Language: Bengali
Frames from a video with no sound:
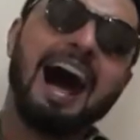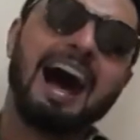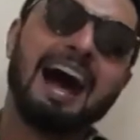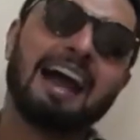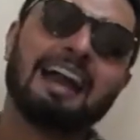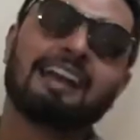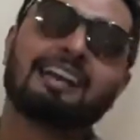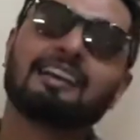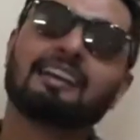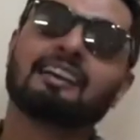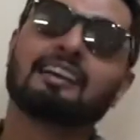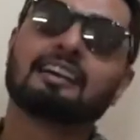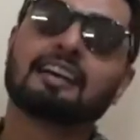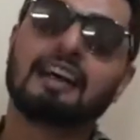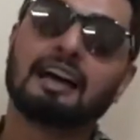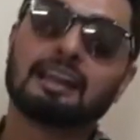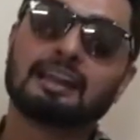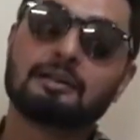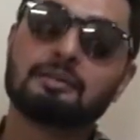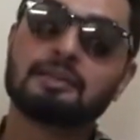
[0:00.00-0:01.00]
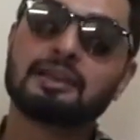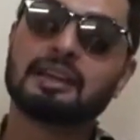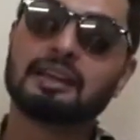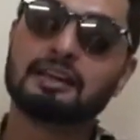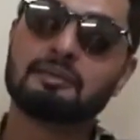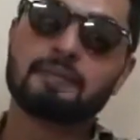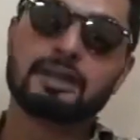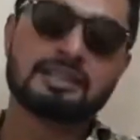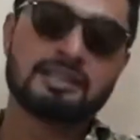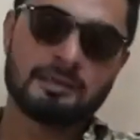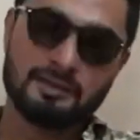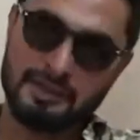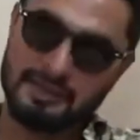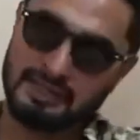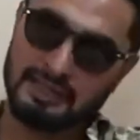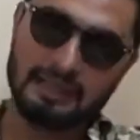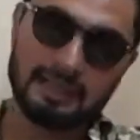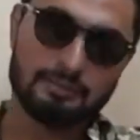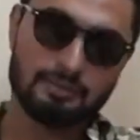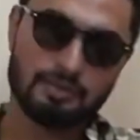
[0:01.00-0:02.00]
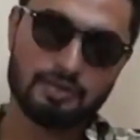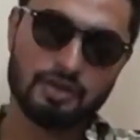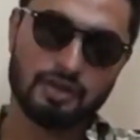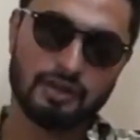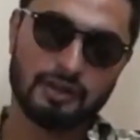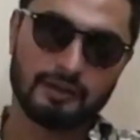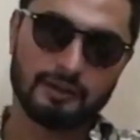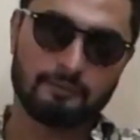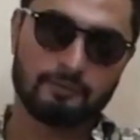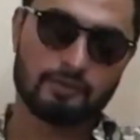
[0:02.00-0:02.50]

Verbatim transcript: আর কালকে বিকেলে মাসির বাড়িতে কালী পুজো হয়